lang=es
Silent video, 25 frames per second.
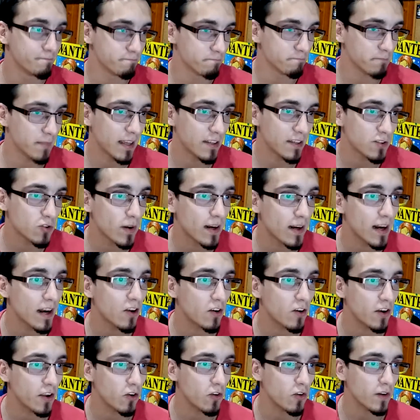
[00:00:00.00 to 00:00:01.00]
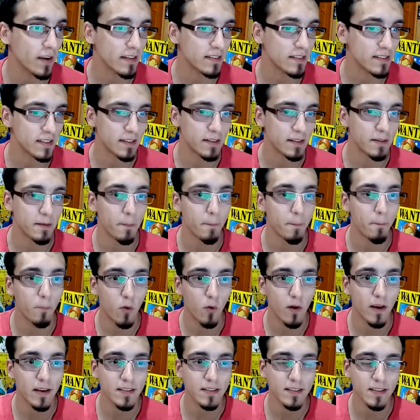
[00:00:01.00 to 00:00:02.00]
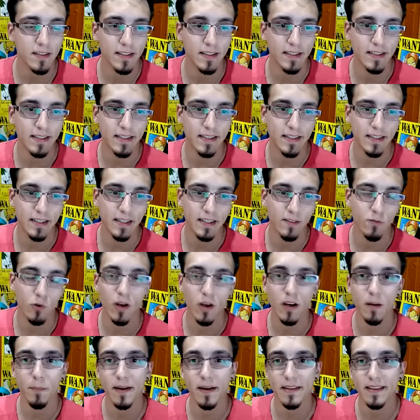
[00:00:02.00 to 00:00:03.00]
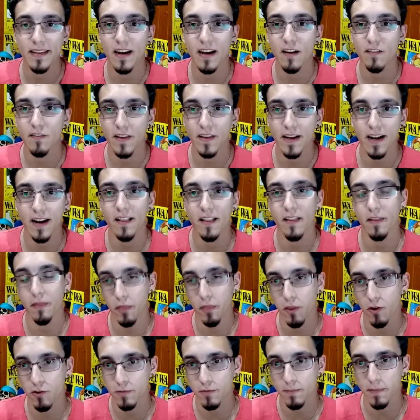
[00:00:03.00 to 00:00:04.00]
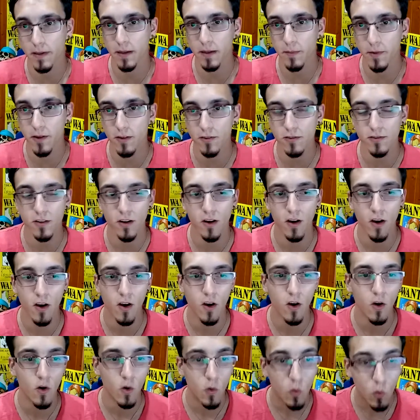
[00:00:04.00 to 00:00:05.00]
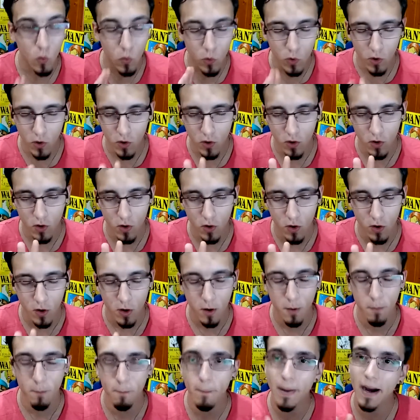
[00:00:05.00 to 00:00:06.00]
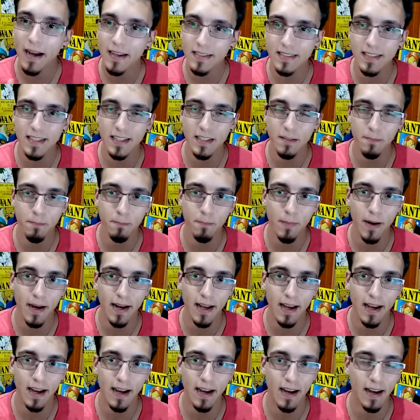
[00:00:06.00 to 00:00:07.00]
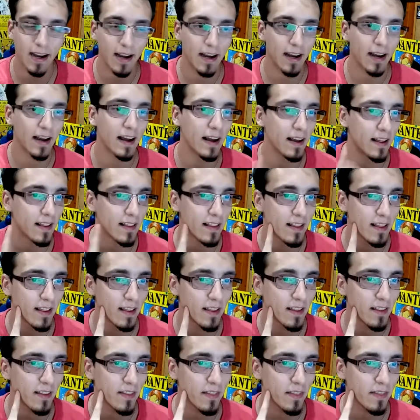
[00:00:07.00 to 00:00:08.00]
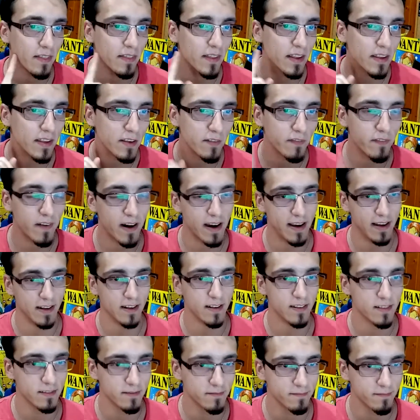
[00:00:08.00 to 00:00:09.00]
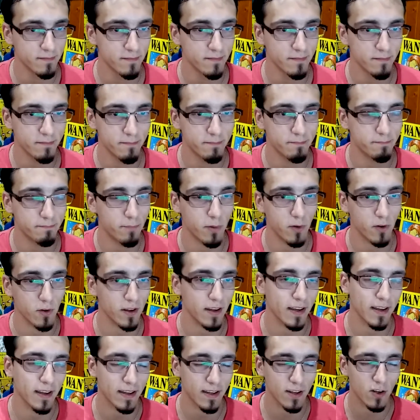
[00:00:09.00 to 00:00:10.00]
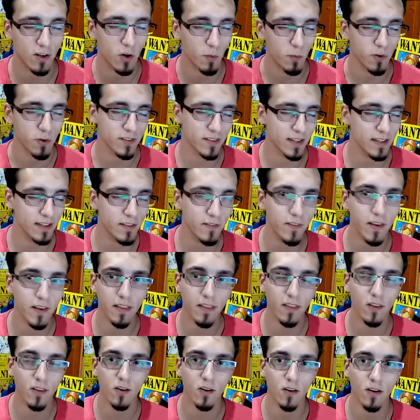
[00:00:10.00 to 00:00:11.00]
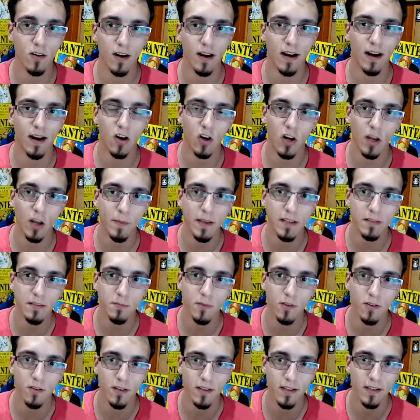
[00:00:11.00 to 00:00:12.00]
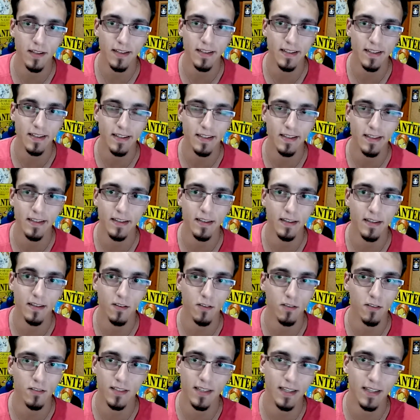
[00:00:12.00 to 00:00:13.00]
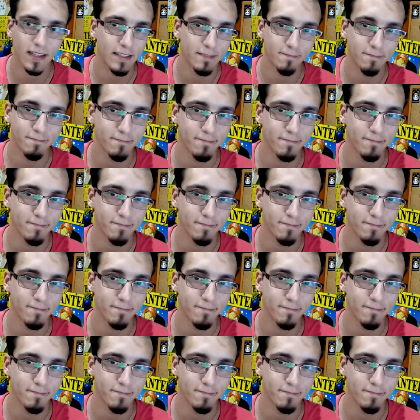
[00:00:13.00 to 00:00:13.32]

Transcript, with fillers: Eso era lo que yo quise. Pues eh, voy a repartir al final dos premios. Uno va a ser para Digify, porque como estáis viendo ahora mismo, eh, o sea,